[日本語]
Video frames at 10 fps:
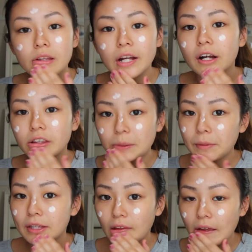で買って
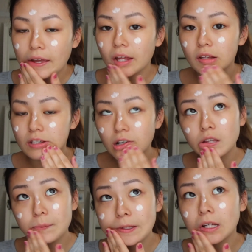みて
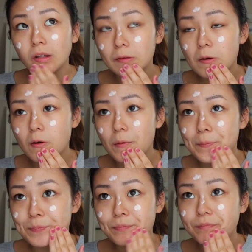使ってみたけど、
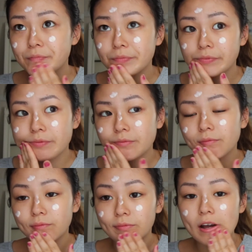
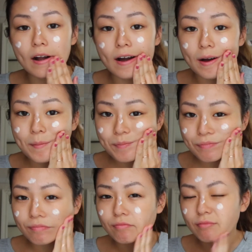うん、なんか
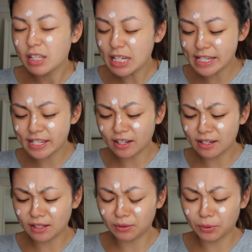いいっちゃ
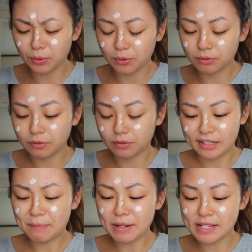いいけど
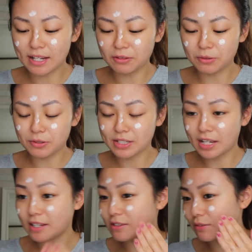やっぱりちゃんとし
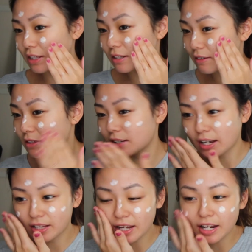たやつ私は
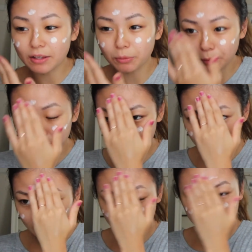使いたいなと思っ
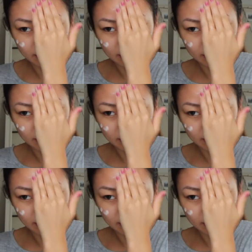て